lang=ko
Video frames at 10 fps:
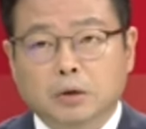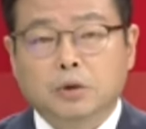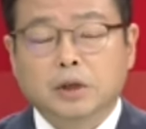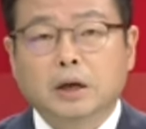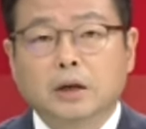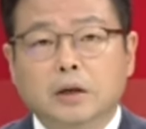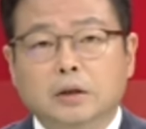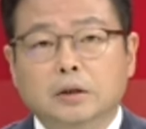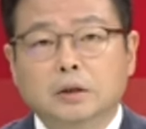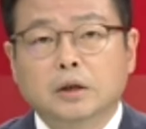또
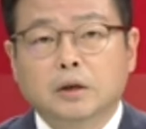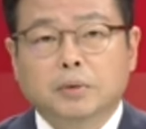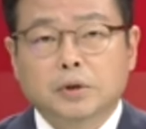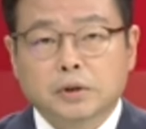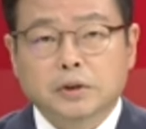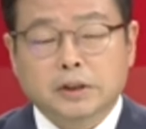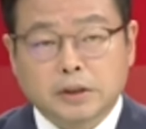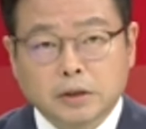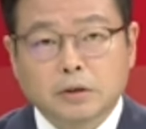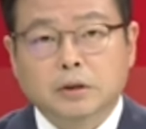최근에는 퍼스트
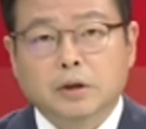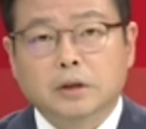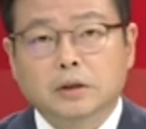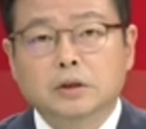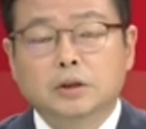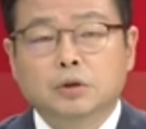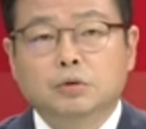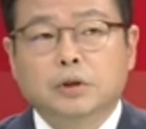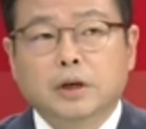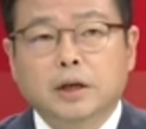디센던트라는
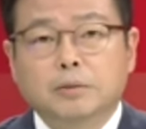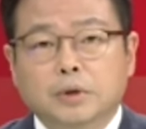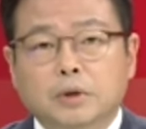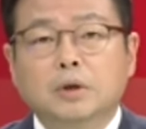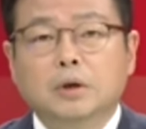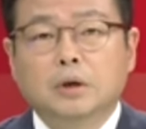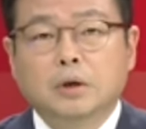신규 게임을